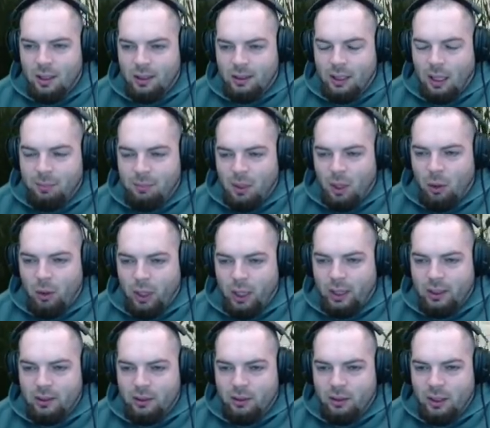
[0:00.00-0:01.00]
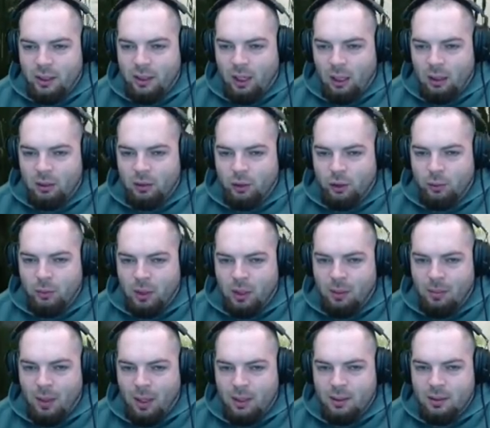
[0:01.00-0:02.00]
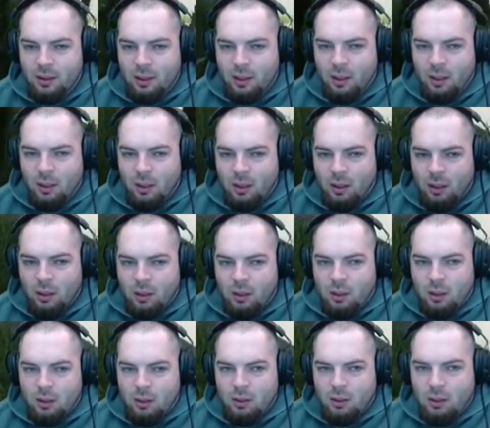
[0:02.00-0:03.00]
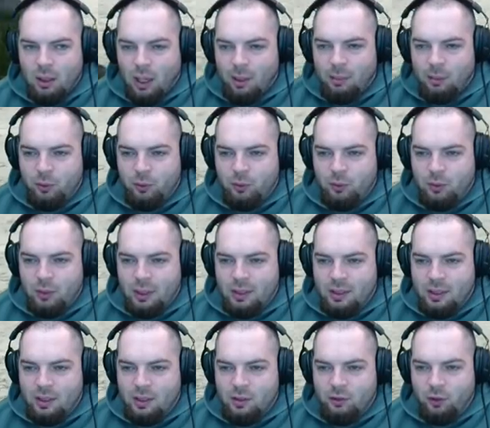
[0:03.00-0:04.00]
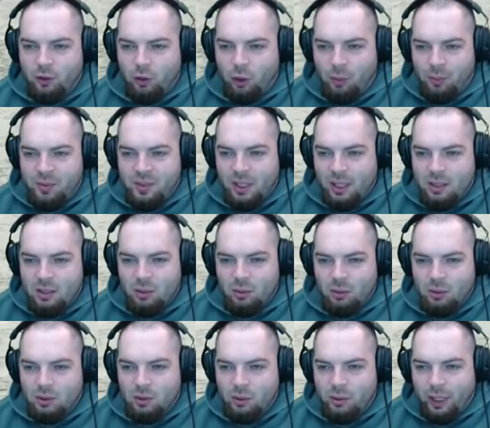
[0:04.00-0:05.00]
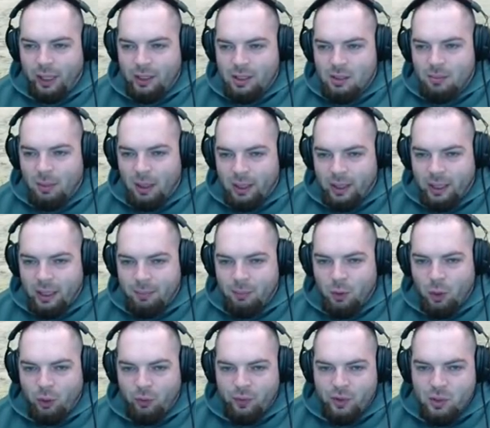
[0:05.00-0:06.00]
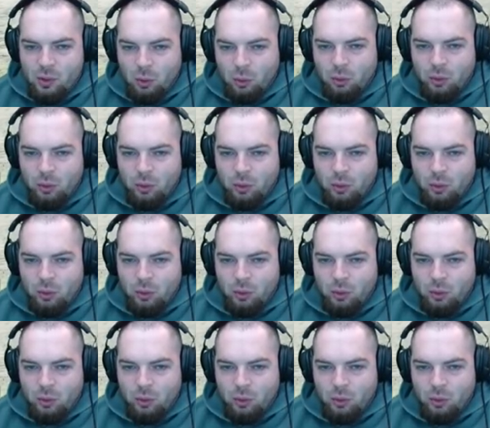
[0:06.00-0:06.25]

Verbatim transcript: Ich habe mir auch echt Gedanken drüber gemacht. Aber du, das ist von der Umsetzung. Du denkst mal eben irgendwie so, du